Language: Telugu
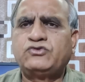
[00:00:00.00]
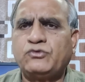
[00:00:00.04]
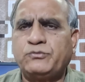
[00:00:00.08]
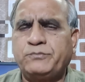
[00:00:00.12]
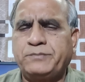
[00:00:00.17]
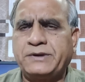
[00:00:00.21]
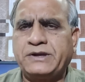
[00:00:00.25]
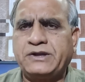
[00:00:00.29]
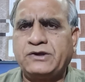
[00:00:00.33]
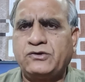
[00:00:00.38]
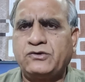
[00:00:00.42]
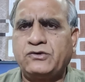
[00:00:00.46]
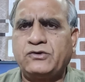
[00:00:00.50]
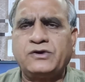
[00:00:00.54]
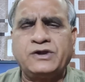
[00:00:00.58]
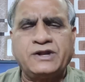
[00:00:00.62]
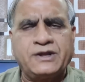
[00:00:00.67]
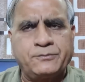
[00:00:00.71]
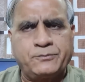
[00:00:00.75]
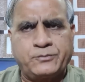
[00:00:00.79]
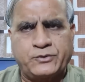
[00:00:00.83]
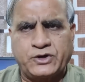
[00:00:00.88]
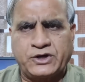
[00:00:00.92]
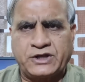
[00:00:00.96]
సుప్రీంకోర్టు
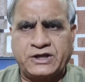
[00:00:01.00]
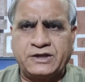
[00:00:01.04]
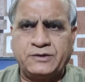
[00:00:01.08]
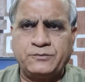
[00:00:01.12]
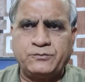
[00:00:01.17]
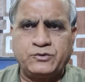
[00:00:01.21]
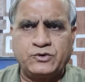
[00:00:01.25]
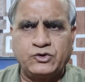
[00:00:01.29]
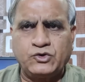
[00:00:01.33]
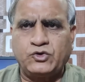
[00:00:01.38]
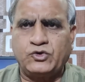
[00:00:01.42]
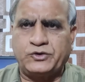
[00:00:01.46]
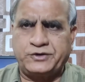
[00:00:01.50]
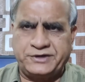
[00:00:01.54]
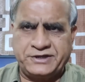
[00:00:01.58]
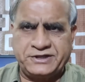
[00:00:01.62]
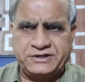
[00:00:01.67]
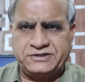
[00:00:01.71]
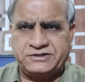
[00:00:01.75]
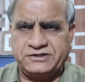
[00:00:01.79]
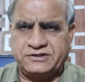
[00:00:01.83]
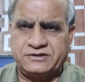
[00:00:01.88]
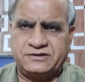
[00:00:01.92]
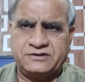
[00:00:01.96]
ఆ పొడగింపును
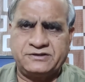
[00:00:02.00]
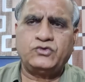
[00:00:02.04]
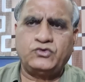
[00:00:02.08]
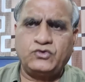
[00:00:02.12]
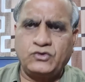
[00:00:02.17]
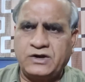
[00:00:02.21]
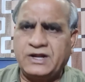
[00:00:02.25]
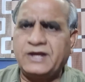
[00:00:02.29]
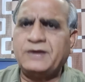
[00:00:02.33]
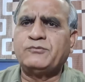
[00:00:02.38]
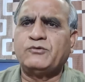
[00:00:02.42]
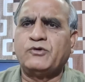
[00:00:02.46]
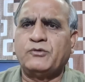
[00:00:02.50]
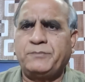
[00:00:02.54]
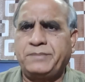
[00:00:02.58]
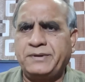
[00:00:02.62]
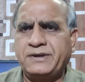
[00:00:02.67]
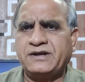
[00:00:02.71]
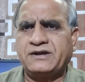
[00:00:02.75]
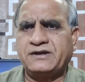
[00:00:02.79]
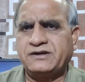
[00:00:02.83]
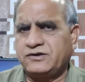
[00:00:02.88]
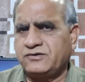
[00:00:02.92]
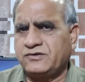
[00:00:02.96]
కొట్టేసింది జూలై
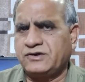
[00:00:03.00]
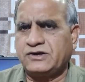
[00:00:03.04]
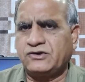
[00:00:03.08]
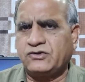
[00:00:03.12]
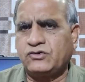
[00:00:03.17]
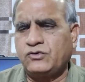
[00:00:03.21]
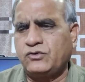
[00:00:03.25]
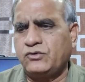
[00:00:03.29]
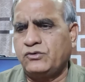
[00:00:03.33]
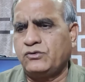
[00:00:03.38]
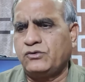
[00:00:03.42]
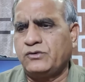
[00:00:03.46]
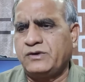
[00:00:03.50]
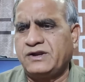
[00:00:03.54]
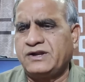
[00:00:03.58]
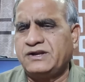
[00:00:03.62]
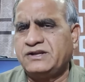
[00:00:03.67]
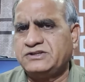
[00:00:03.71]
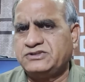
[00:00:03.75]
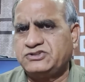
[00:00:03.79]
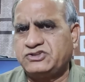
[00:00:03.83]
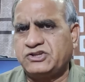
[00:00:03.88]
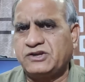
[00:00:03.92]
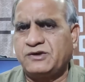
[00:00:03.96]
ముప్పై ఒకటి వరకు
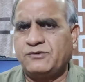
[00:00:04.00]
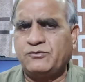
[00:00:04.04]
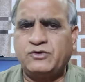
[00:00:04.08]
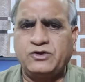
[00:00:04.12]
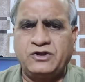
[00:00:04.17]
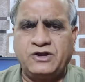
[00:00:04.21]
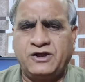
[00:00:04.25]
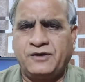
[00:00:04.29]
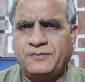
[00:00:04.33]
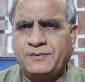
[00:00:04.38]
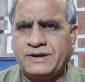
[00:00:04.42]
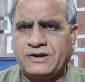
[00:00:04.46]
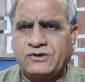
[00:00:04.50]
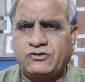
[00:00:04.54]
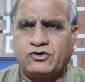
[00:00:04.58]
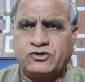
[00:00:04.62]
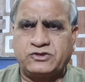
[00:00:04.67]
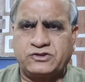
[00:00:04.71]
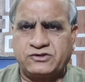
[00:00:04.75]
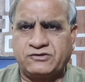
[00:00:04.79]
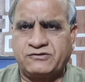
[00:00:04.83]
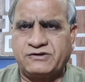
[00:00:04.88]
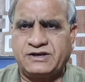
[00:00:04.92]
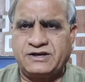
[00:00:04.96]
ఉండనిస్తాము ఈ లోపల
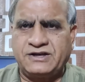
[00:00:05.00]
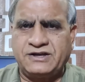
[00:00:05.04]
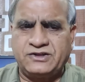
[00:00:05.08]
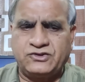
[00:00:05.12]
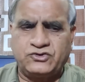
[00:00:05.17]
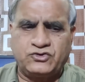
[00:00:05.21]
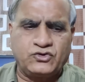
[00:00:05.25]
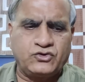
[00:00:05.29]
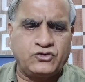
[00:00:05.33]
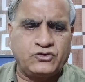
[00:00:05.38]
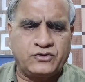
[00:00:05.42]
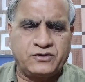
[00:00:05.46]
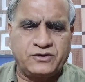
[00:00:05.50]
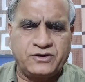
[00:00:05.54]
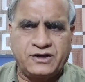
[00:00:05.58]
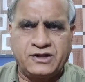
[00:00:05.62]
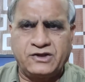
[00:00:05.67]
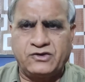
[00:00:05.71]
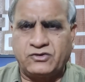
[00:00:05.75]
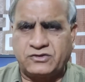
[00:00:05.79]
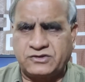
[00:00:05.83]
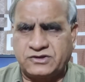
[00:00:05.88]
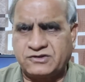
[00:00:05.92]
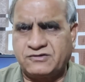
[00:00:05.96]
కొత్త వాడిని
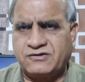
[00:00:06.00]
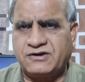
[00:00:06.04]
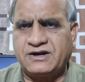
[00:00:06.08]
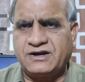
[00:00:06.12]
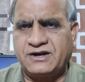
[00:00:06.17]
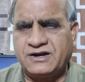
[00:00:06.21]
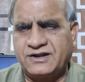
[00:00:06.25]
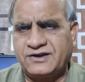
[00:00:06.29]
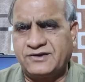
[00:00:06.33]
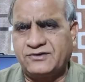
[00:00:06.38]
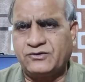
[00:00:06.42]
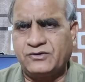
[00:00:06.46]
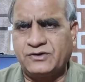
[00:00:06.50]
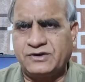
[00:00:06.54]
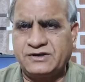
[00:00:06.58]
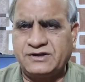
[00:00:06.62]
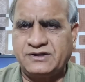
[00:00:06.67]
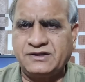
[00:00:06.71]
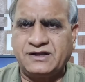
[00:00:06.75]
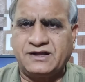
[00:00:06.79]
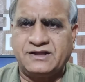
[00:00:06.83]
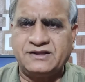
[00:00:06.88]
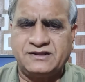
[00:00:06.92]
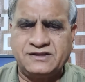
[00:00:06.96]
ఎత్తుక్కోండి కొత్త వాళ్లను
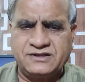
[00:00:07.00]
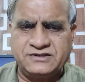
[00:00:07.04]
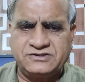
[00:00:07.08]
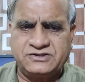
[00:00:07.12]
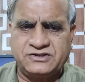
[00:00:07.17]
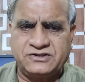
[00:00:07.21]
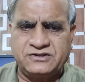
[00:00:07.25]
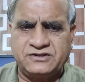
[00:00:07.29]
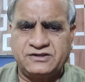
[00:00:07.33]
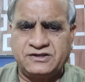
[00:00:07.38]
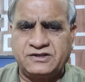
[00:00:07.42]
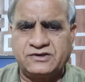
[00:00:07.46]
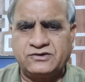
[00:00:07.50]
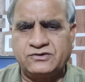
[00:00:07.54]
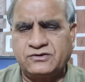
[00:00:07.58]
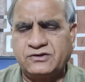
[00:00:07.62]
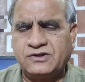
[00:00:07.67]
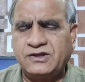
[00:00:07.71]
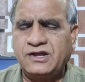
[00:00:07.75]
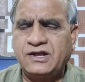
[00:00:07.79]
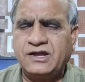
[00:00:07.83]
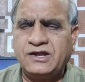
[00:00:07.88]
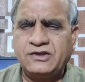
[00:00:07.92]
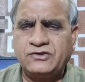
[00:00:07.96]
అని ఆదేశించారు
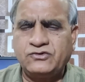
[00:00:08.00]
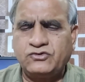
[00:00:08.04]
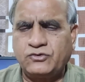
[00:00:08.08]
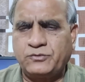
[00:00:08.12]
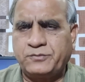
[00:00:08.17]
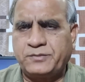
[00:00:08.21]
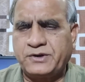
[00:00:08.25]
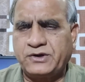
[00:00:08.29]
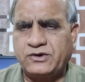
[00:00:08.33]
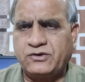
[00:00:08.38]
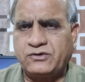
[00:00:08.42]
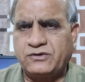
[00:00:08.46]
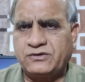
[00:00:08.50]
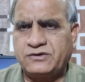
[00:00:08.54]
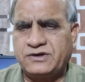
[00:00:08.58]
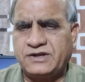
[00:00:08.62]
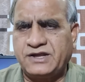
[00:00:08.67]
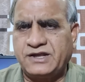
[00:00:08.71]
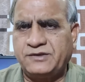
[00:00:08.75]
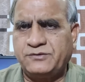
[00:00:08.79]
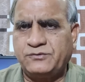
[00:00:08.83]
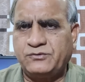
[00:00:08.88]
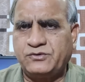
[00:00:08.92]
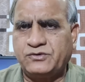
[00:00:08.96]
సుప్రీంకోర్టు
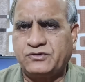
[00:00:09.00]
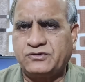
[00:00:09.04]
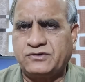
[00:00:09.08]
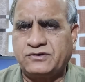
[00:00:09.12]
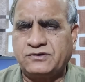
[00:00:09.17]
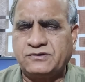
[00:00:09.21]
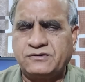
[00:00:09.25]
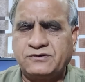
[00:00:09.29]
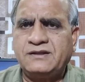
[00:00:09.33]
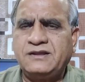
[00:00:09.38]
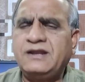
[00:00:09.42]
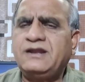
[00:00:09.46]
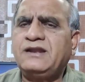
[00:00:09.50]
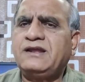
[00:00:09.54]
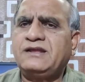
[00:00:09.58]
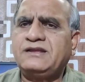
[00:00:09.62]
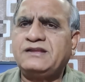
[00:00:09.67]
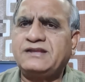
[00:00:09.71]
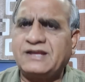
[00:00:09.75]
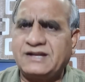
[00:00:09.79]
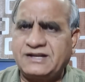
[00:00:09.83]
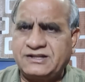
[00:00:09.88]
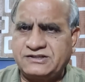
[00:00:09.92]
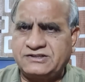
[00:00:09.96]
న్యాయమూర్తులు దీనికి
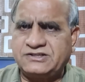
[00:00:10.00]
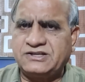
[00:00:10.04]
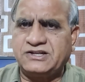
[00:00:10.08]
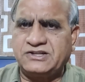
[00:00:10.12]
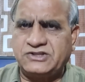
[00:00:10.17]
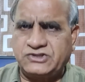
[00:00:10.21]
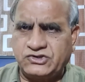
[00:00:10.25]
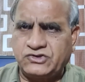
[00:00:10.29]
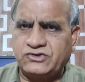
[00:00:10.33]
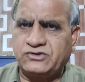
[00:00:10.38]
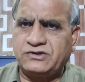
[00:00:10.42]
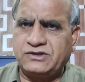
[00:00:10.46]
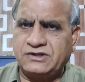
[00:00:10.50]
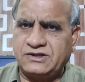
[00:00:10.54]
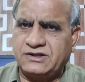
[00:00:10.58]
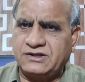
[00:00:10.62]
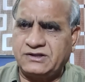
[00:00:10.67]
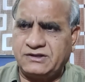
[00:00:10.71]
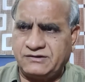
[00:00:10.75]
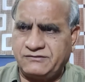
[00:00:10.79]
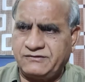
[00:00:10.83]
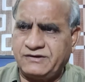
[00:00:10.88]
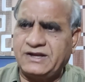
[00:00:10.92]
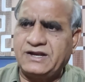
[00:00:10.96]
చాలా చర్చ ఉంది
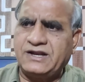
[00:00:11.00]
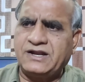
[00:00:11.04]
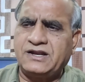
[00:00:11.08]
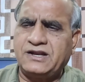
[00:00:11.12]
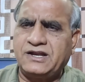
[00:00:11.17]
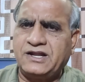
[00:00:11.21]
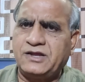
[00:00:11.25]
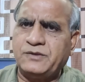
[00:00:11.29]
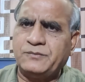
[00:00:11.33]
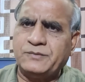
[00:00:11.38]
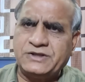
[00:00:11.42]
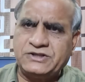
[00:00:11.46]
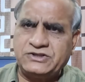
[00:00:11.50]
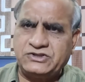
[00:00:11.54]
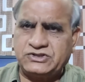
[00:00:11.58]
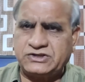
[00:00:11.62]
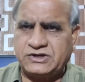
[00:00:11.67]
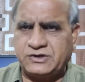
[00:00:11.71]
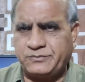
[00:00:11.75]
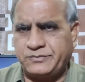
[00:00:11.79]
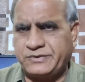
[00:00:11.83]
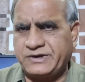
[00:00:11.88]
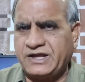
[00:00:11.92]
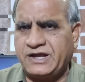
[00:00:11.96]
ఈయన
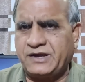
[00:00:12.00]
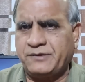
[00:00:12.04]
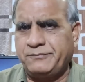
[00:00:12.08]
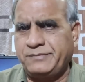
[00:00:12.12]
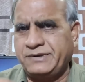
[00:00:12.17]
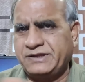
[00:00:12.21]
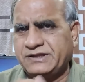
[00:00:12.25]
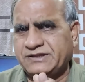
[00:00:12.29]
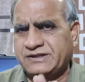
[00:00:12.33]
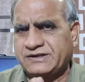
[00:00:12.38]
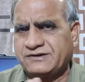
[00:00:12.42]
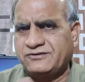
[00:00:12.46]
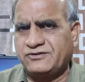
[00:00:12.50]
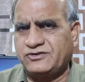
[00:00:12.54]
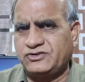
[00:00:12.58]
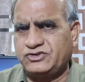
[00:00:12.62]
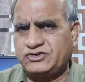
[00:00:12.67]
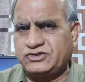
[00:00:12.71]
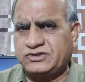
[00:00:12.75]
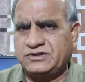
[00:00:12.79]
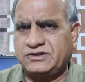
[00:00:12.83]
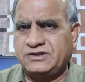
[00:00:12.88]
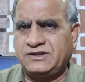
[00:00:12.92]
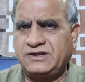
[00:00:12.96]
నియమించినప్పుడే అభ్యంతరం
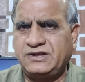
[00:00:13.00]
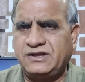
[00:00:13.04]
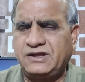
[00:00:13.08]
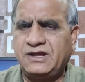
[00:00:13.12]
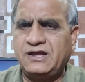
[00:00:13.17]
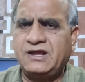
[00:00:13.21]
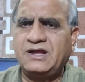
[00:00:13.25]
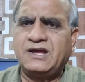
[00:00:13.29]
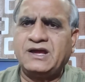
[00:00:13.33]
వచ్చింది